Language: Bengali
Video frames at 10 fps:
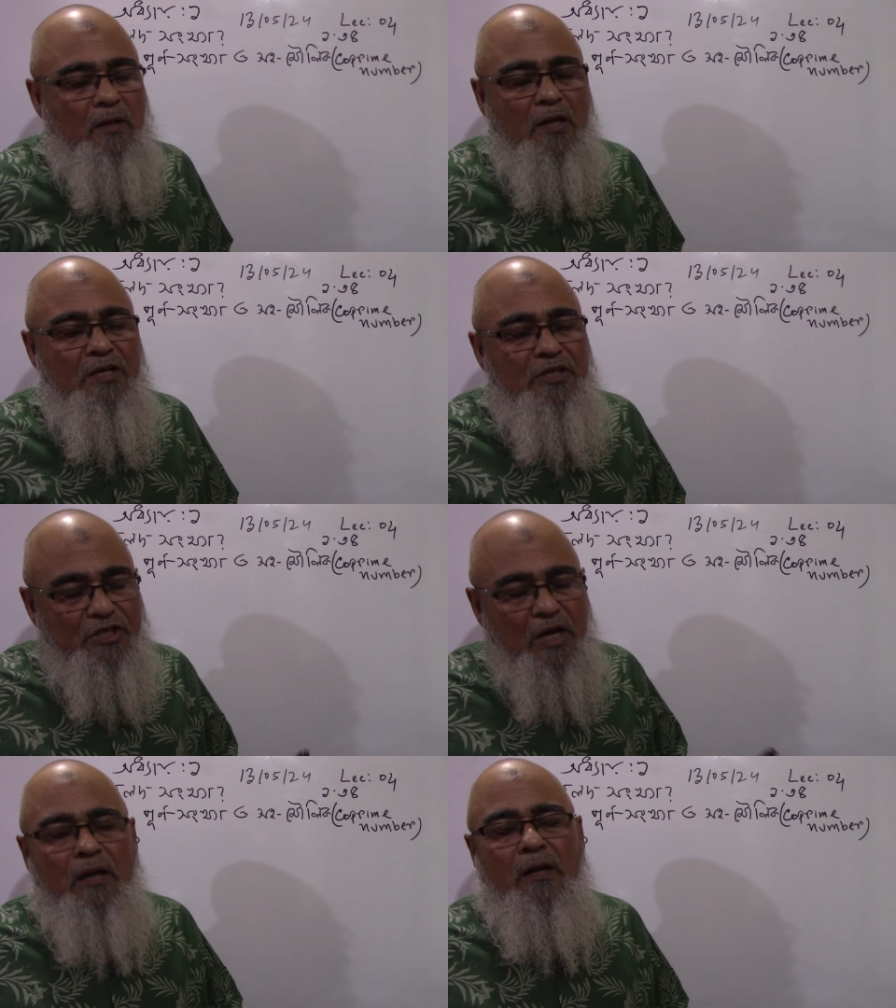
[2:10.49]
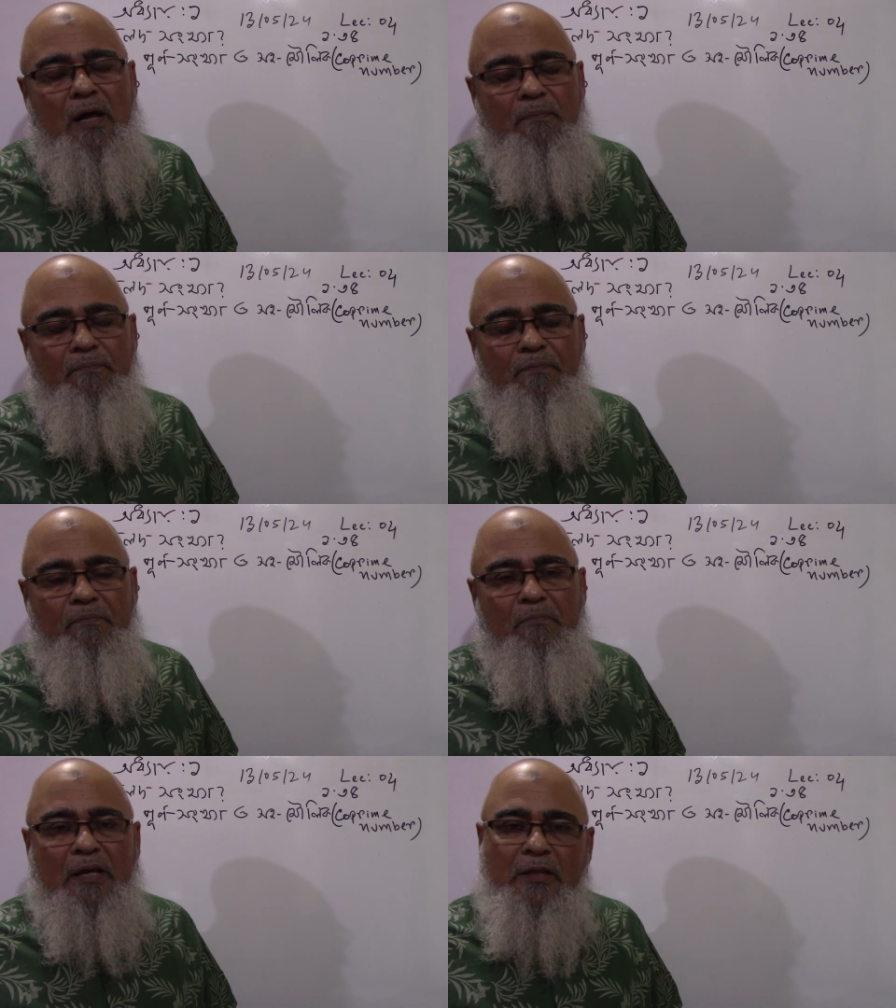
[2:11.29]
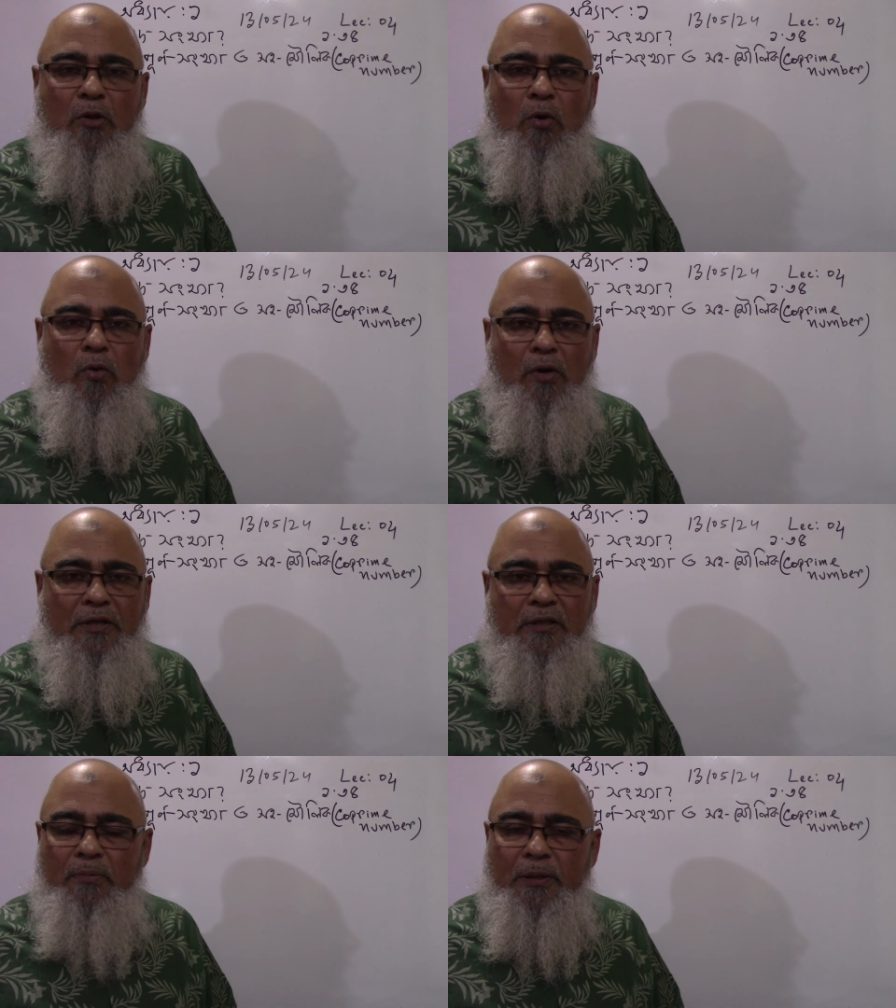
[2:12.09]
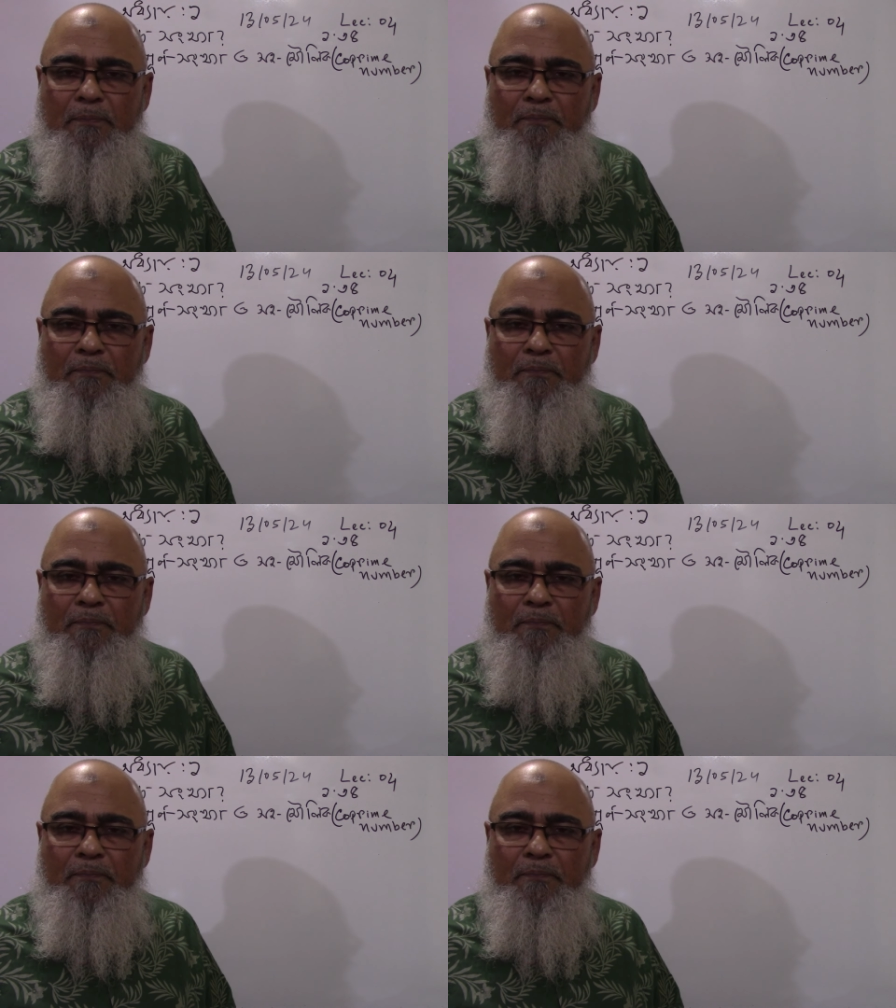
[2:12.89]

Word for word: তাহলে ইনশাল্লাহ ম্যাথে দক্ষ হয়ে যাবেন